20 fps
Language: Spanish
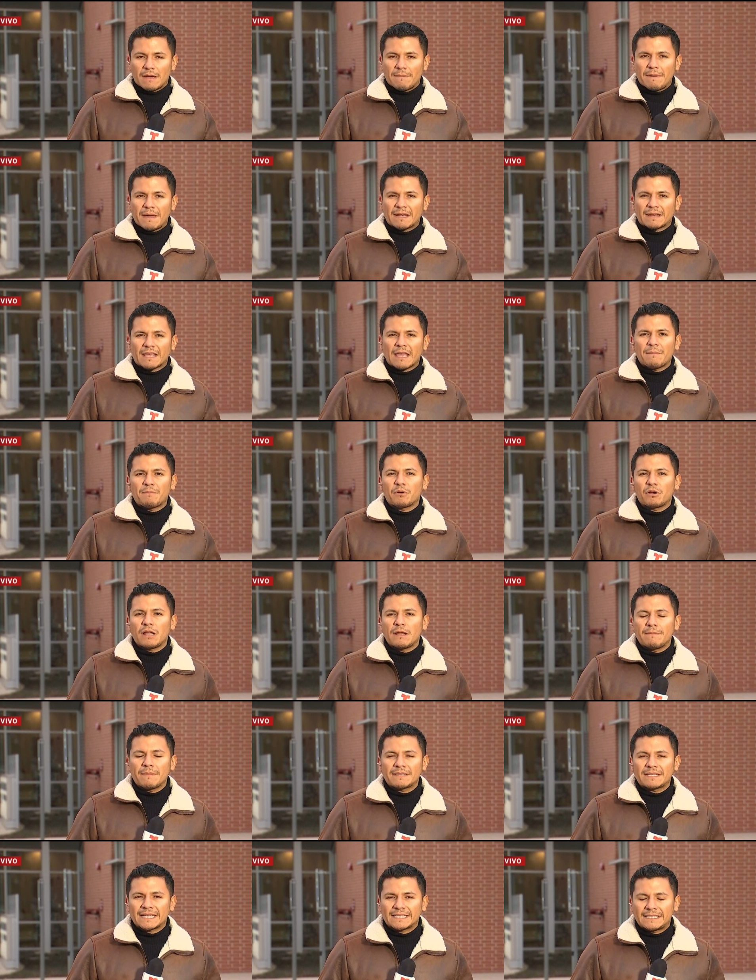a eh, ver qué
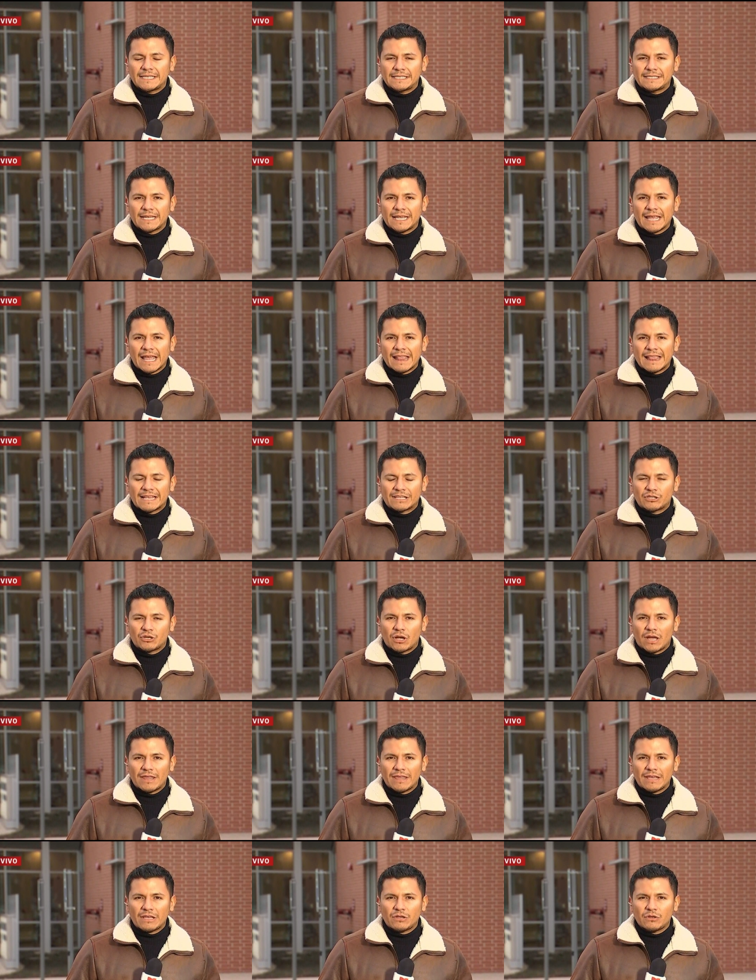problemas existen en la
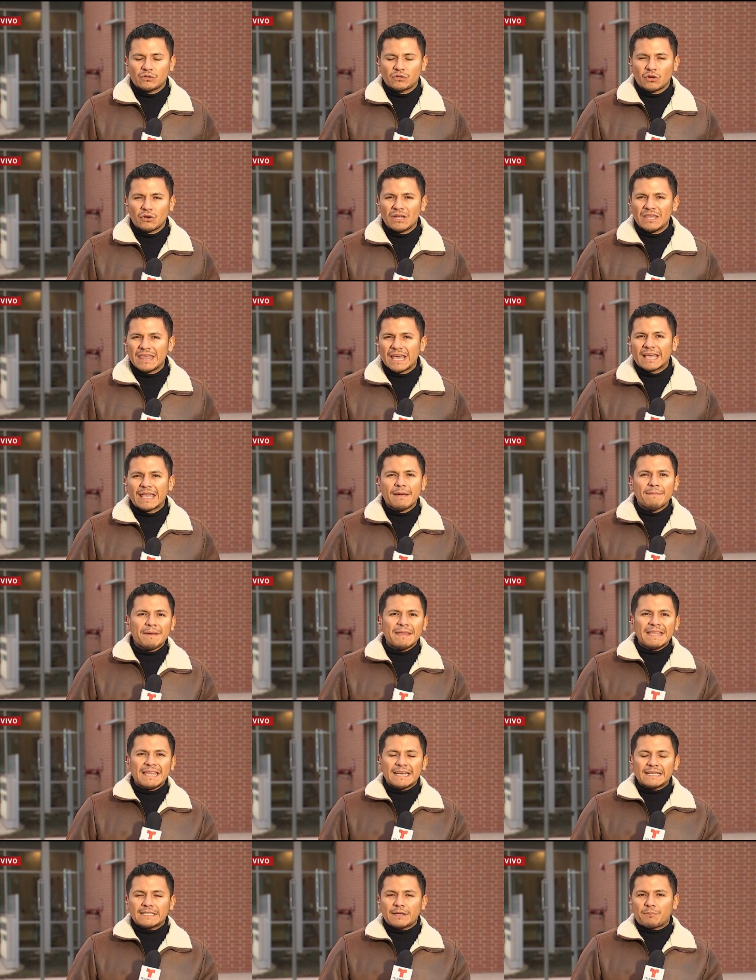ciudad de Houston y de qué
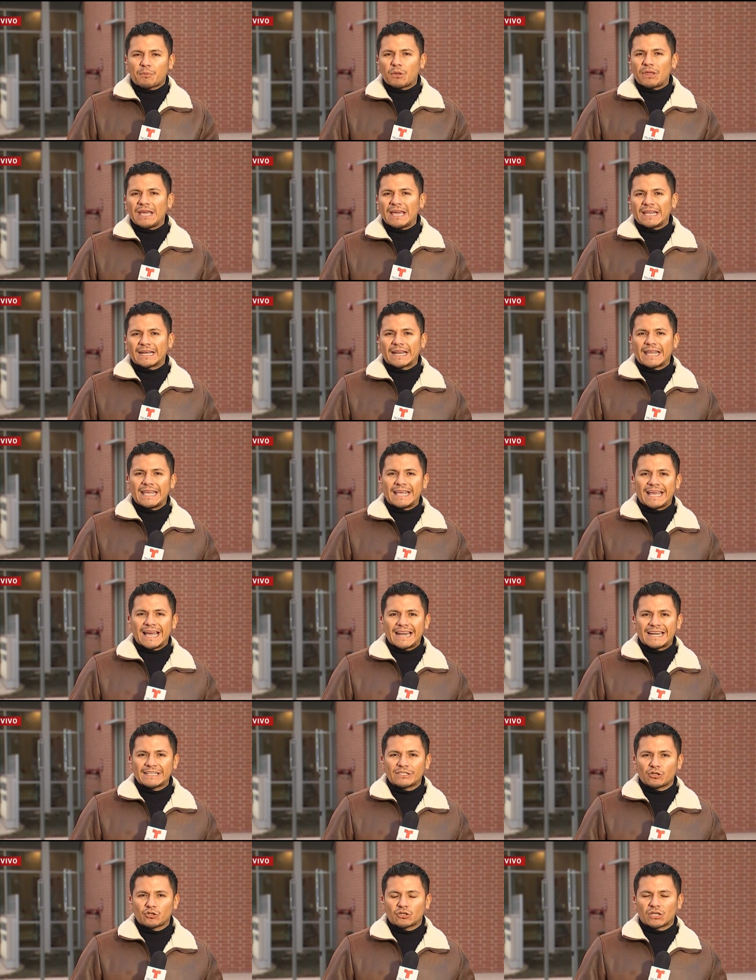manera se pueden
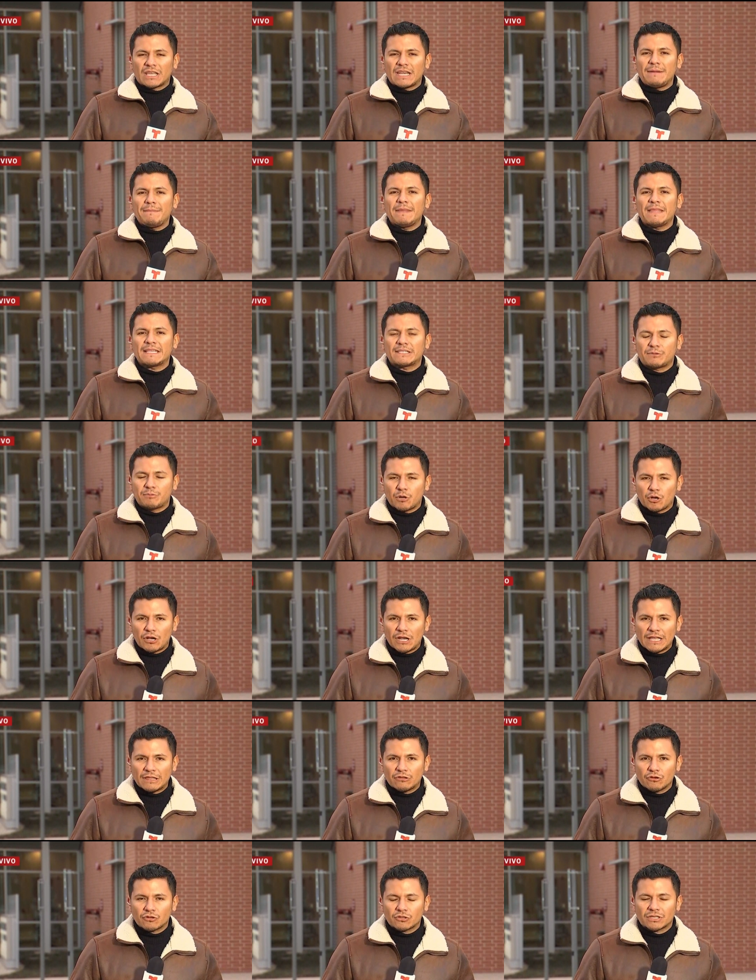erradicar esos crímenes
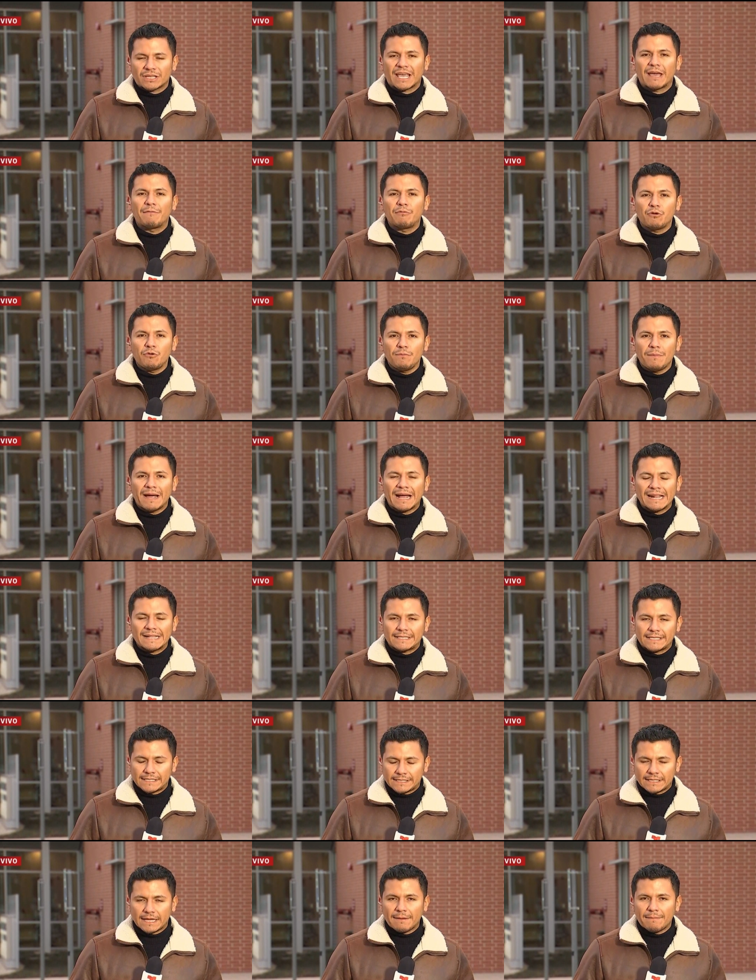violentos que abruman al
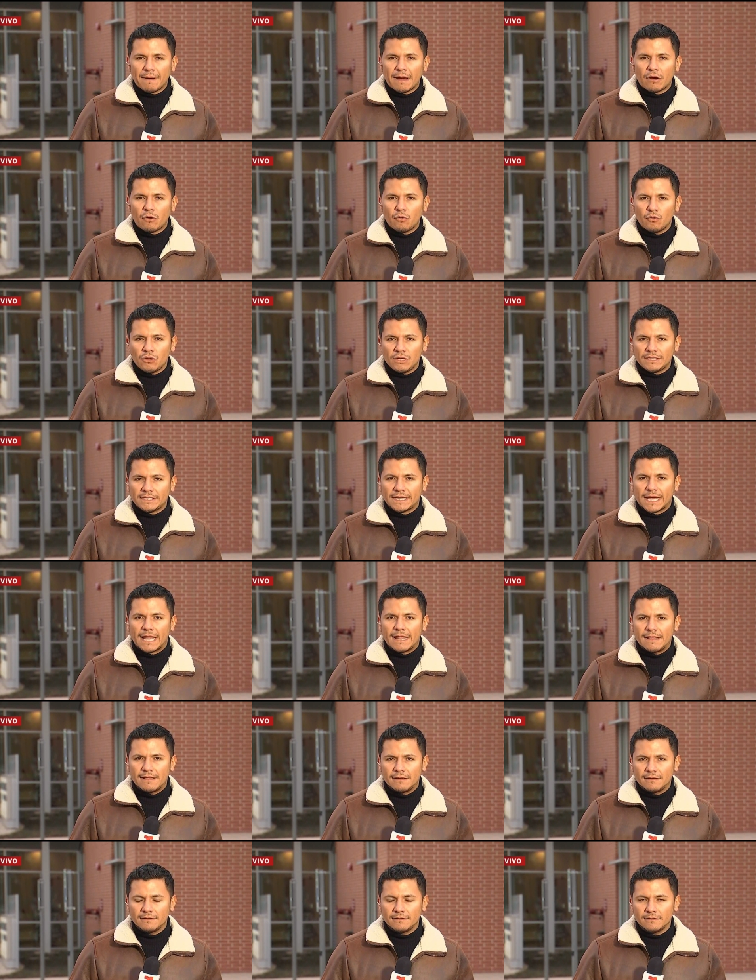sistema judicial.